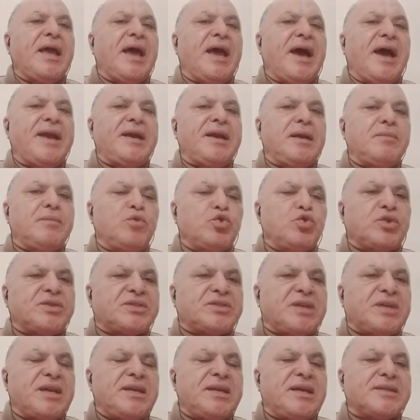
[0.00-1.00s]
أن الموجة
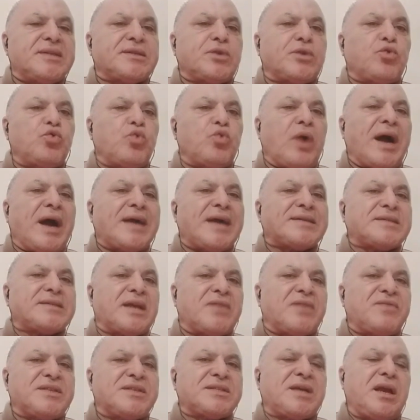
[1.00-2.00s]
الثانية تكون
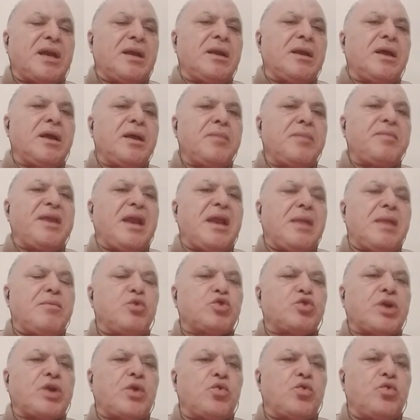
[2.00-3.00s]
أكثر فتكا من
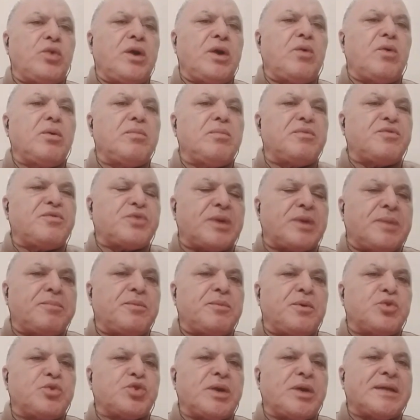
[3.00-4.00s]
الموجة الأولى
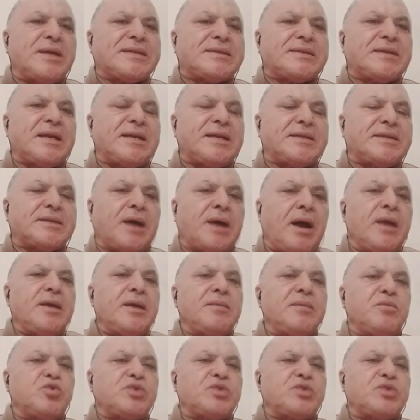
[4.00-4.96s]
والموجة الثالثة الموجة